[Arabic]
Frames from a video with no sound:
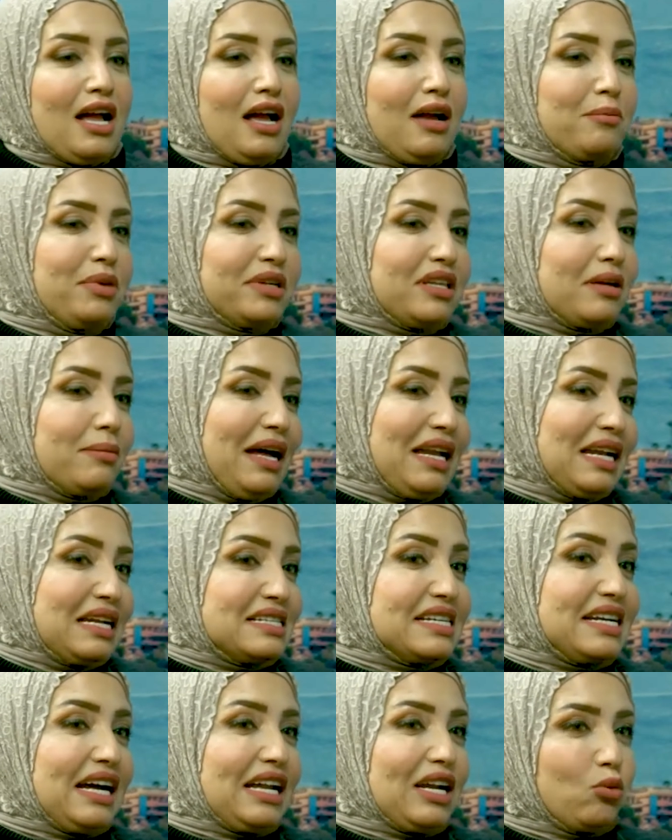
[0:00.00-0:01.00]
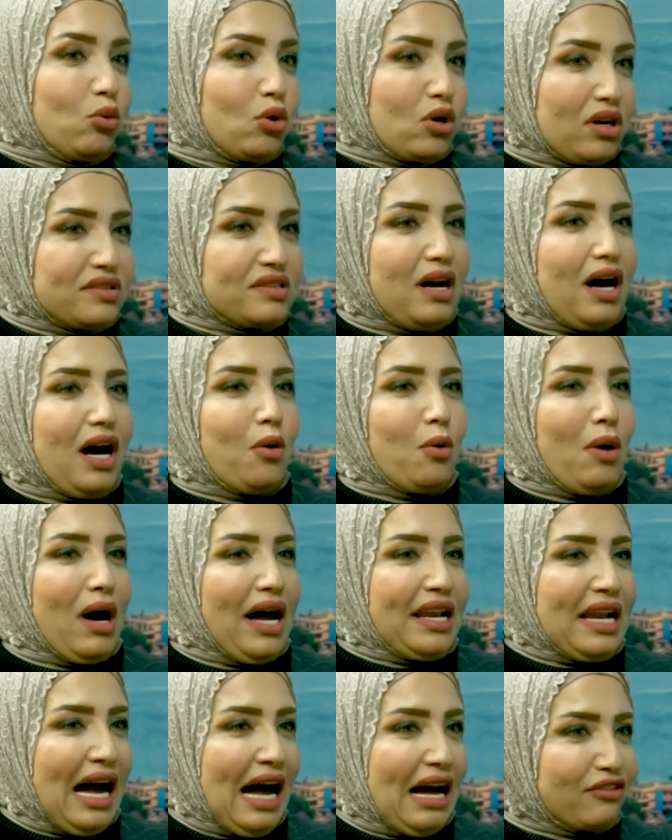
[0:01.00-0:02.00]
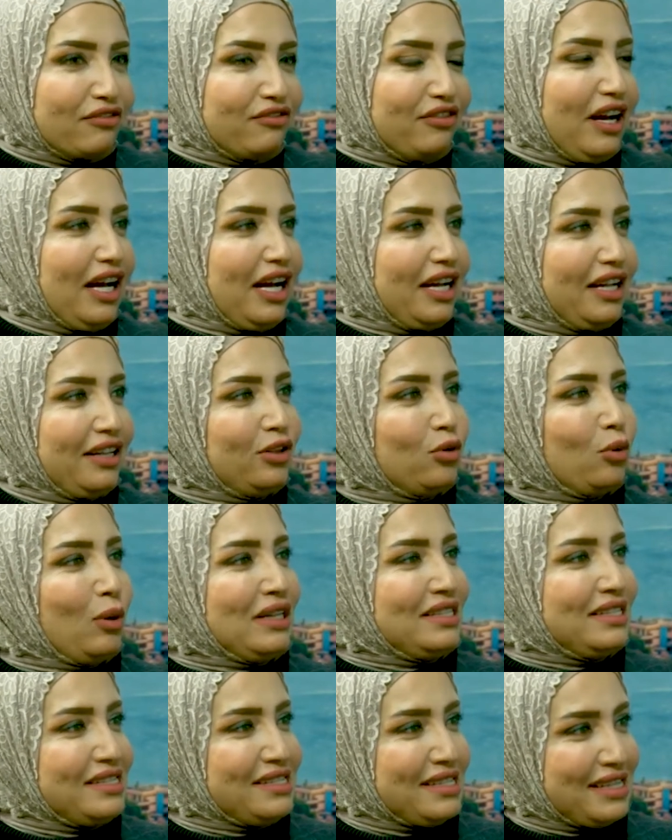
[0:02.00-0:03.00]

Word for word: بتبقى نتيجه للوراثه او انا عارفه ان والدتي